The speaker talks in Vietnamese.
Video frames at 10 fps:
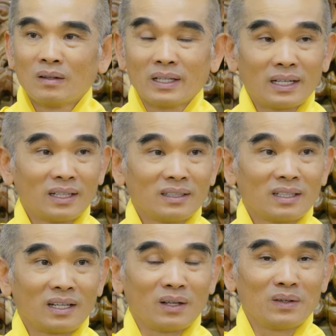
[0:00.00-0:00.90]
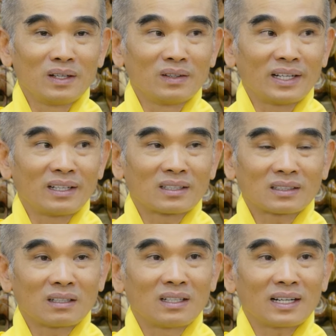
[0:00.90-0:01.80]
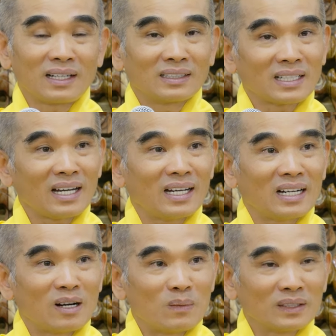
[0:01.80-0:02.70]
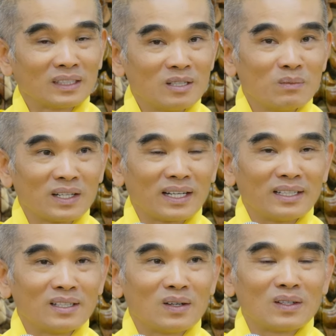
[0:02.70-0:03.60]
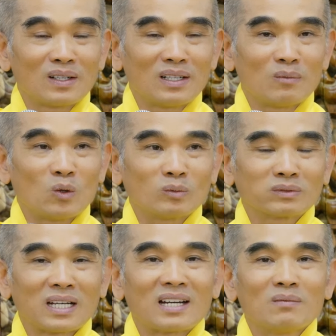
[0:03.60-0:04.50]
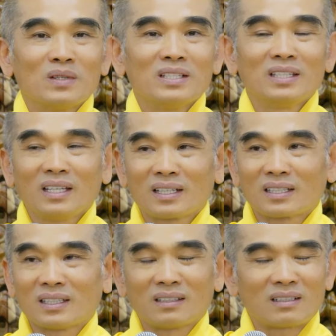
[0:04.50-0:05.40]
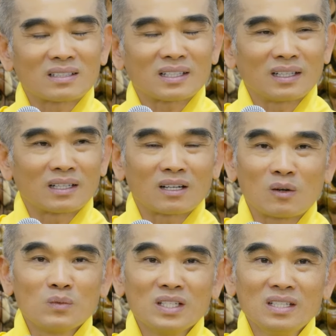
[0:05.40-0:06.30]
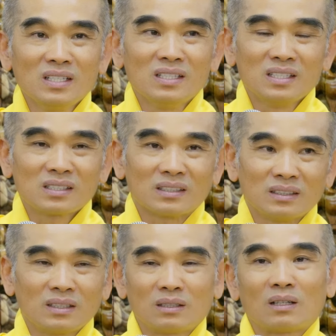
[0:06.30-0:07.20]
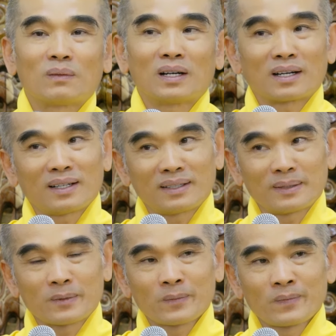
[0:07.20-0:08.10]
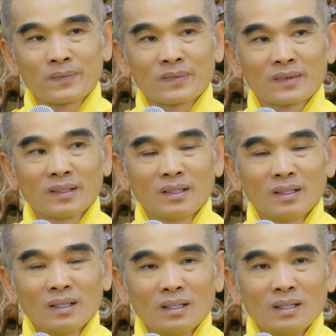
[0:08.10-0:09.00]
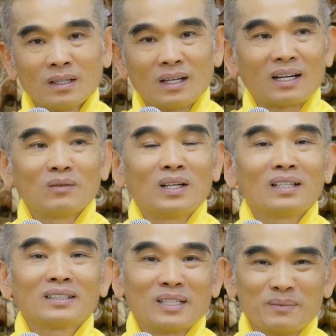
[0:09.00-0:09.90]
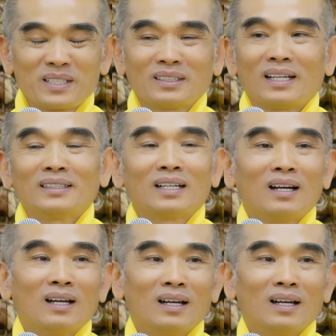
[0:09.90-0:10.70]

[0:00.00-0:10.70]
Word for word: Nhớ hiểu điều này, cho nên thằng cha nào mà thêm cái này vô nói là một ông thánh bị giết thì rõ ràng là nó không dính gì với sử của đạo Phật hết đó. Anh không hết nghiệp chứng thánh sao?